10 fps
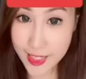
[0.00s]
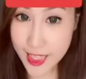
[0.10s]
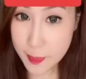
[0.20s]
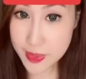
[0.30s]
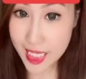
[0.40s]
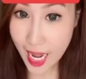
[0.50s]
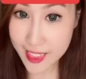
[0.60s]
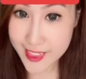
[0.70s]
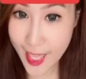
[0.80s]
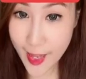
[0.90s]
tips
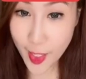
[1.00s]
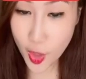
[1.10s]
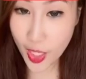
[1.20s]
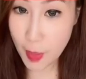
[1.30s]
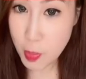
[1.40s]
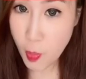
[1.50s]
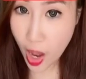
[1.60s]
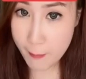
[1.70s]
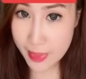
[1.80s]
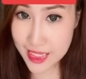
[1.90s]
rahasia kalau kamu
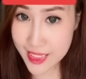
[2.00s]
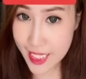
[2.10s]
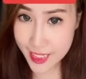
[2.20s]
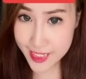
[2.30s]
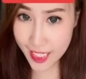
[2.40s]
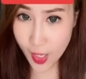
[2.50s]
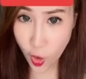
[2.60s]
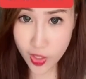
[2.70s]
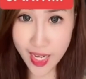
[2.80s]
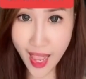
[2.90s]
mau ambil sidik jari
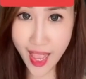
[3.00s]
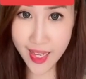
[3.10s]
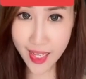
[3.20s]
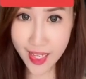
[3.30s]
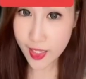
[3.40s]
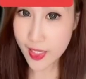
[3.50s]
orang.